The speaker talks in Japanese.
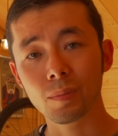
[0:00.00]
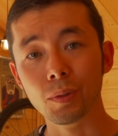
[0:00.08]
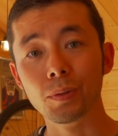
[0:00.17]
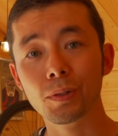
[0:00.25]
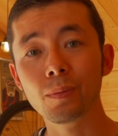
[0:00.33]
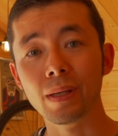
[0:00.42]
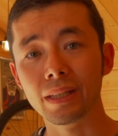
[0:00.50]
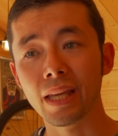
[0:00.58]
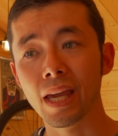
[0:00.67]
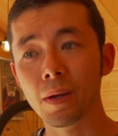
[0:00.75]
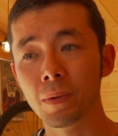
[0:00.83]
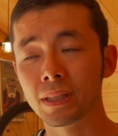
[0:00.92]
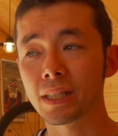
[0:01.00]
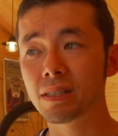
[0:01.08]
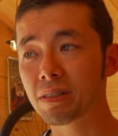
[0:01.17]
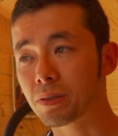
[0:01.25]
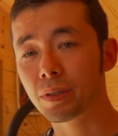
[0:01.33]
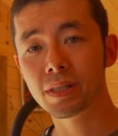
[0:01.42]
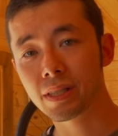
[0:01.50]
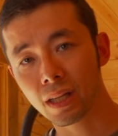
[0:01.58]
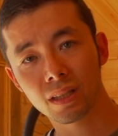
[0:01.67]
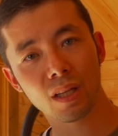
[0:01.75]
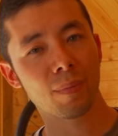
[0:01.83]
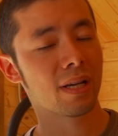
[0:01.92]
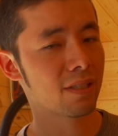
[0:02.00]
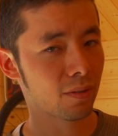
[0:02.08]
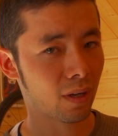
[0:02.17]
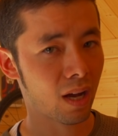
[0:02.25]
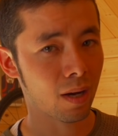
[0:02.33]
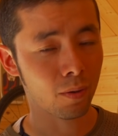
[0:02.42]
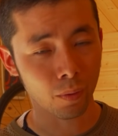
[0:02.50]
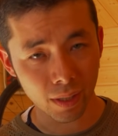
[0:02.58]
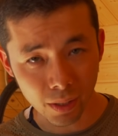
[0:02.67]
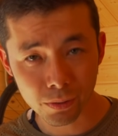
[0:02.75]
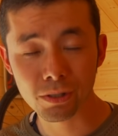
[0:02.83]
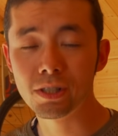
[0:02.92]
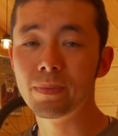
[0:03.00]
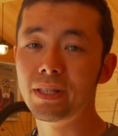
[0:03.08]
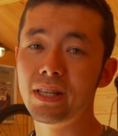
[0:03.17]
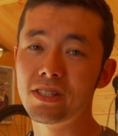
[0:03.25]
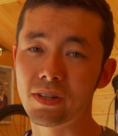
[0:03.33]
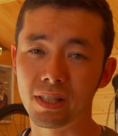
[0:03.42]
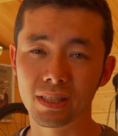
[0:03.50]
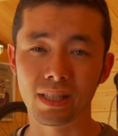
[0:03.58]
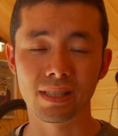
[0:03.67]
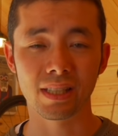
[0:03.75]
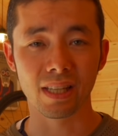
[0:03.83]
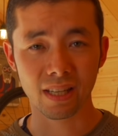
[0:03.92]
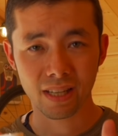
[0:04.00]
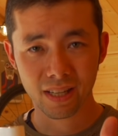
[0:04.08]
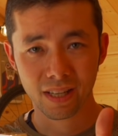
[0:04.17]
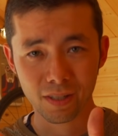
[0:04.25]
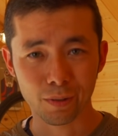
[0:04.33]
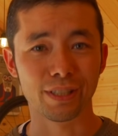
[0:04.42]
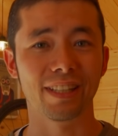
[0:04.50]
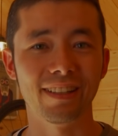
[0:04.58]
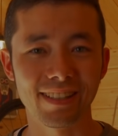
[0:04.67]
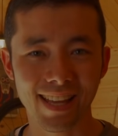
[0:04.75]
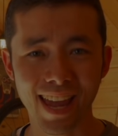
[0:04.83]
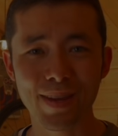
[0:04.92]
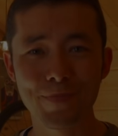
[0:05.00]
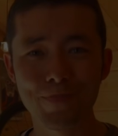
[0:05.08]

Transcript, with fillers: りも含めて私はこれ使ってますとかこれがおすすめですとかあったら是非教えてください。